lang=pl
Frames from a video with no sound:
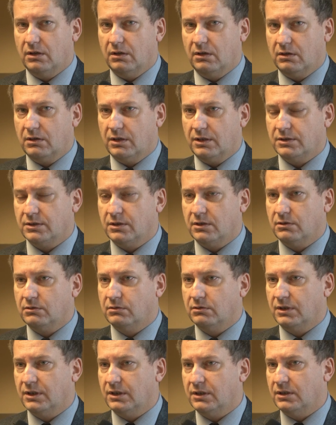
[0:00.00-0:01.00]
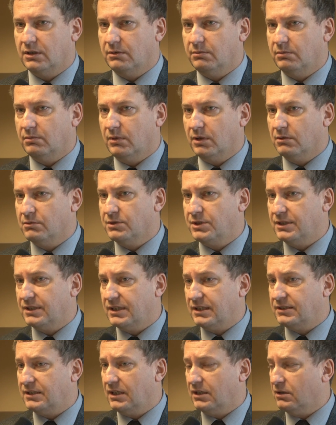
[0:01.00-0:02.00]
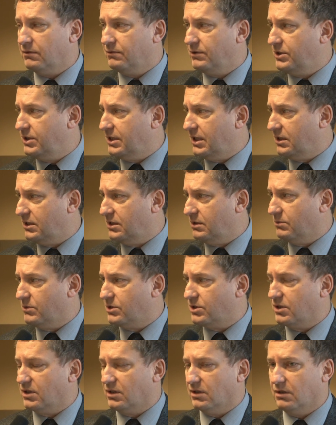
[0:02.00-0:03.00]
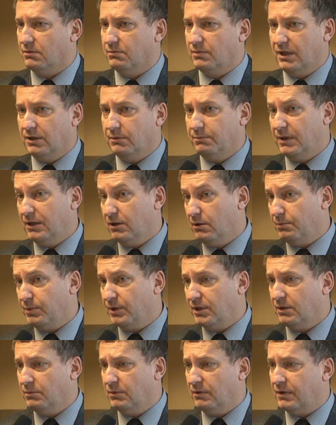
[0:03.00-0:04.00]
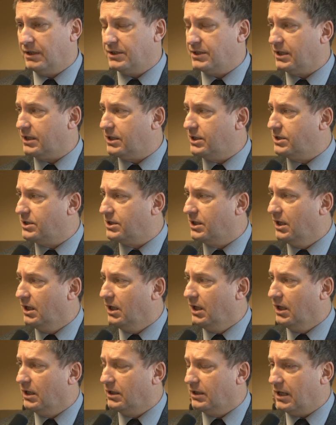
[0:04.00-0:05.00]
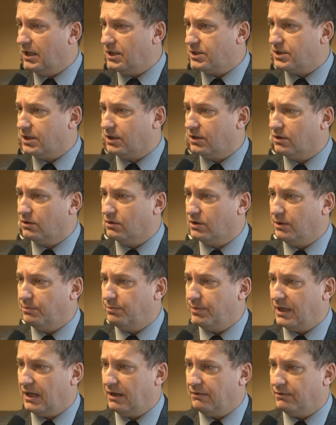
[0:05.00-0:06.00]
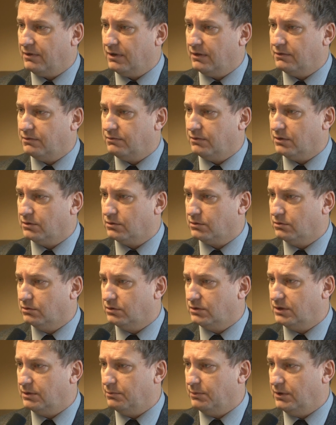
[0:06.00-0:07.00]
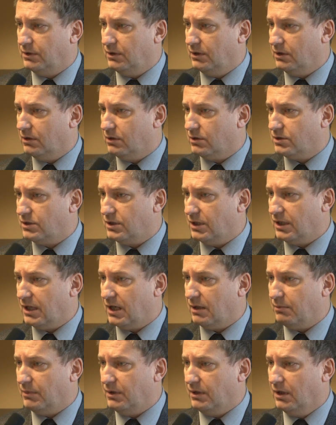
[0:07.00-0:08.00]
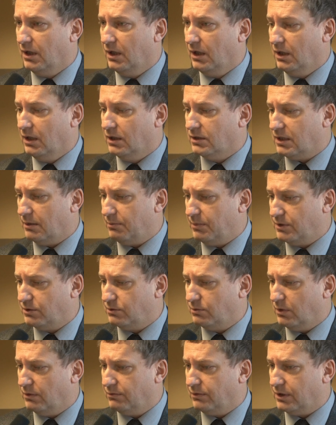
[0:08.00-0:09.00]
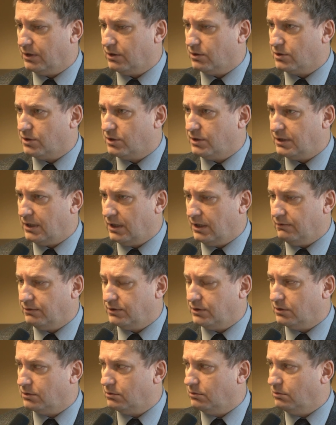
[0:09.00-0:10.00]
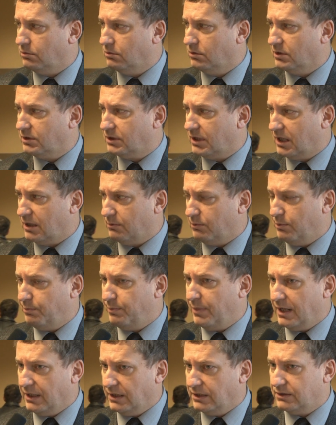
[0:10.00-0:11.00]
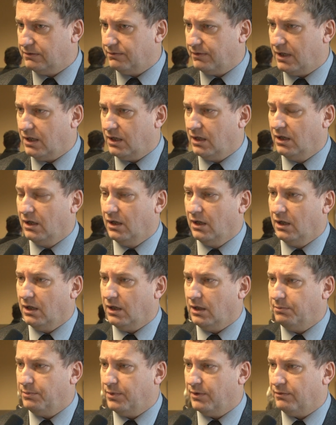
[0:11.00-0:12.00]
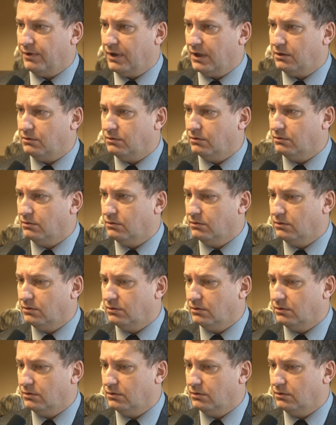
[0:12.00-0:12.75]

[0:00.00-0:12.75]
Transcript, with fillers: okres roku, kiedy mogą się zastanowić nad tym, czy będą podejmować jakieś dalsze kroki prawne w związku z tymi roszczeniami za bezumowne korzystanie w stosunku do skarbu państwa i powiatu